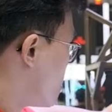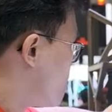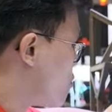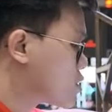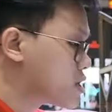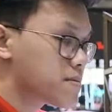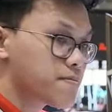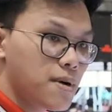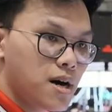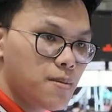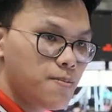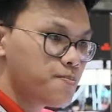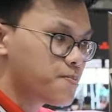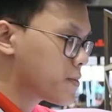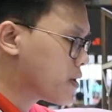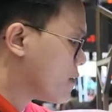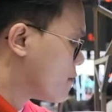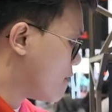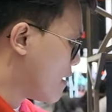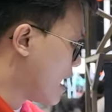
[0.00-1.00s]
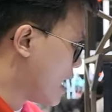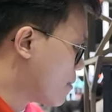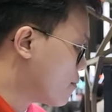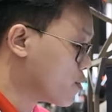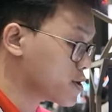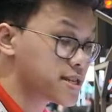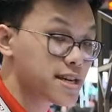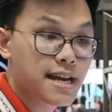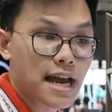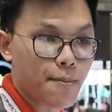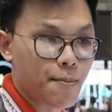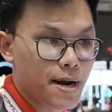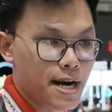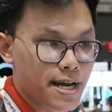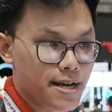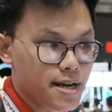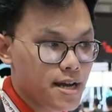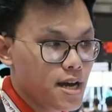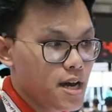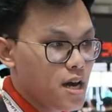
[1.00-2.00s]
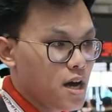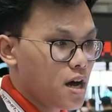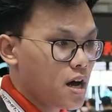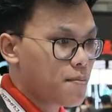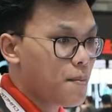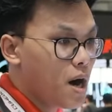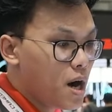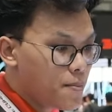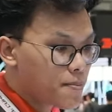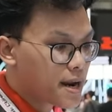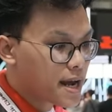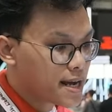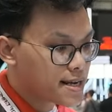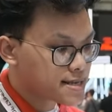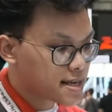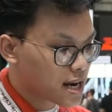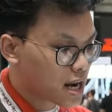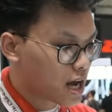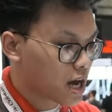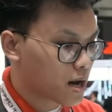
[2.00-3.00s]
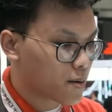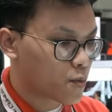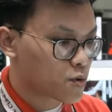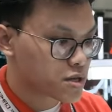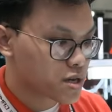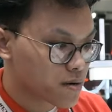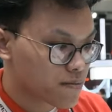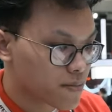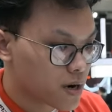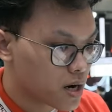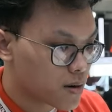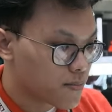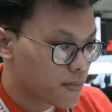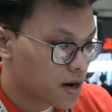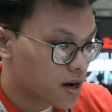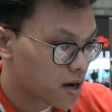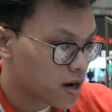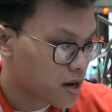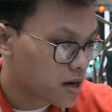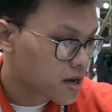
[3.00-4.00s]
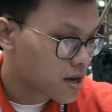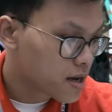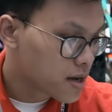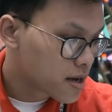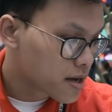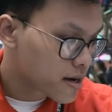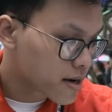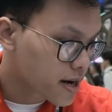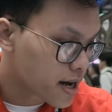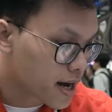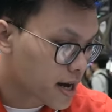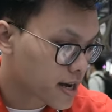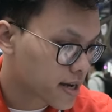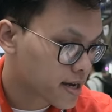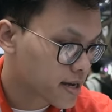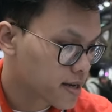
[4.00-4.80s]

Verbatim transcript: một chiếc bơm và một chiếc cạc màn hình. Bơm đây sẽ là một chiếc bơm, đây,